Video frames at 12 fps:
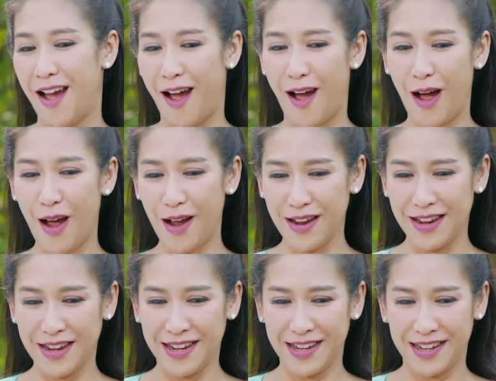อ๋อ
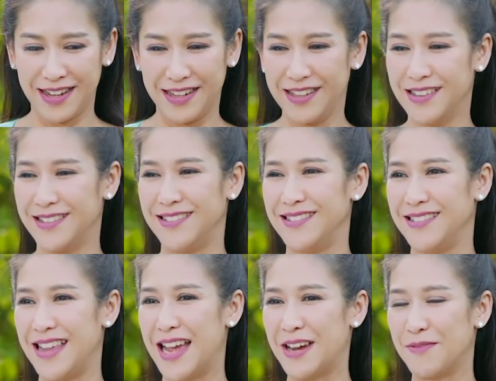หนึ่ง
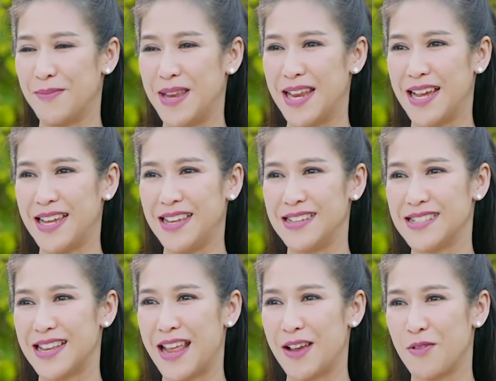ยังไม่ได้
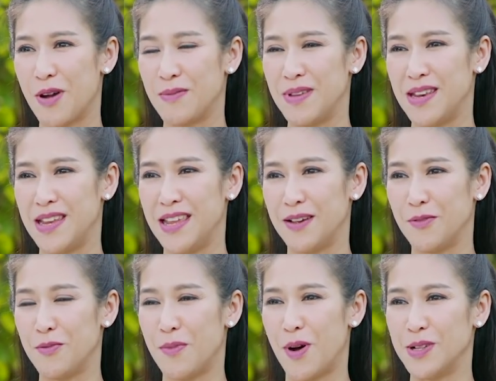แสดงความยินดีกับ
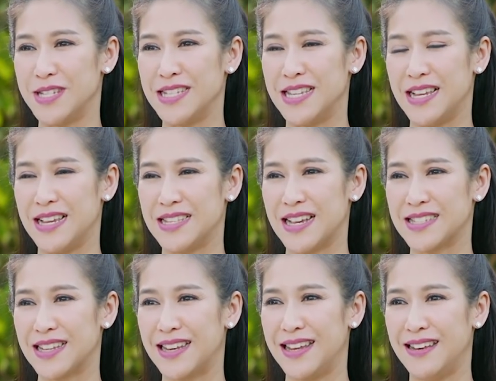คุณหมอจริง ๆจัง
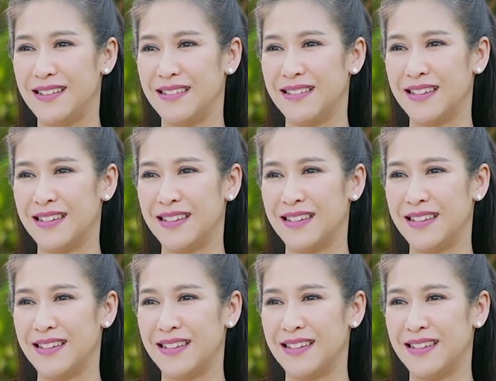สักทีหนึ่ง